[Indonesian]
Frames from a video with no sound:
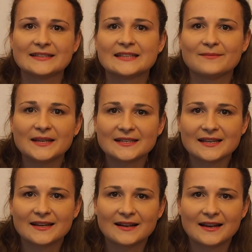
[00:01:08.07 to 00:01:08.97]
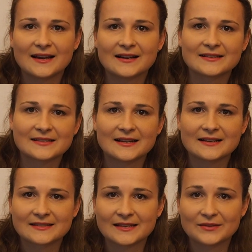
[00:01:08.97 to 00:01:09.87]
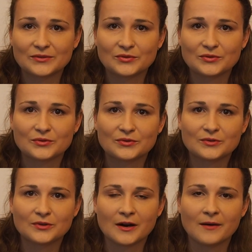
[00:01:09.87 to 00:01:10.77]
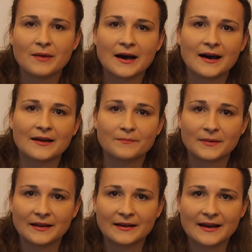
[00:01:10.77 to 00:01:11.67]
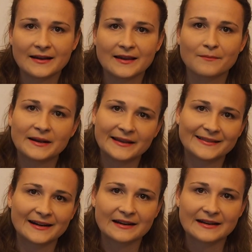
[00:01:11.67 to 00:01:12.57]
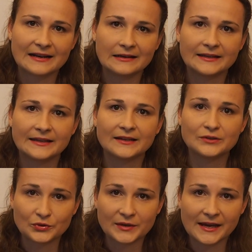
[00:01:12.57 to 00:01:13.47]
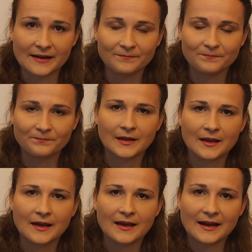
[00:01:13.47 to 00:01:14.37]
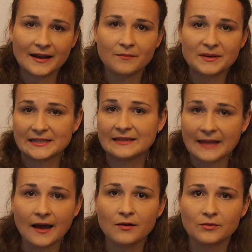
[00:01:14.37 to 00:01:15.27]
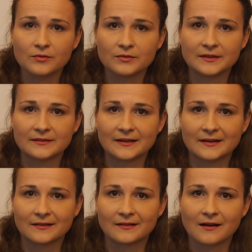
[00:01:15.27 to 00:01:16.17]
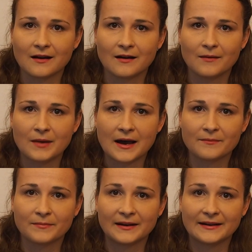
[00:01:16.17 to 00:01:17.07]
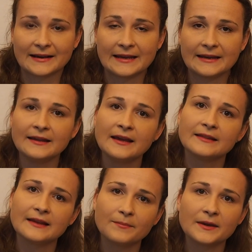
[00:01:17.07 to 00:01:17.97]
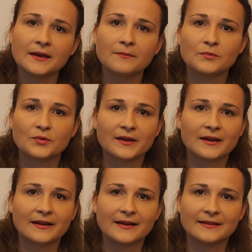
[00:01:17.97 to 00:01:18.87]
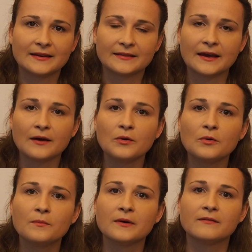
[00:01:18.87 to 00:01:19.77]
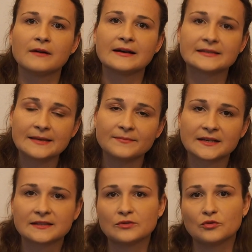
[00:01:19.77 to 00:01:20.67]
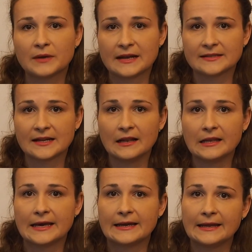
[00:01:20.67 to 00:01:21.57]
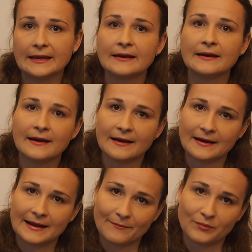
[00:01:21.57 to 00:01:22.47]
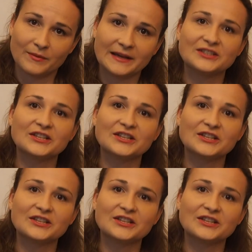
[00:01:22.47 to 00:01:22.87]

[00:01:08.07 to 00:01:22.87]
Semtex adalah salah satu eh, bahan peledak yang paling terkenal di dunia. Kalian pasti tahu tentang eh, bahan peledak ini, tapi mungkin kalian tidak tahu bahwa Semtex itu berasal dari Republik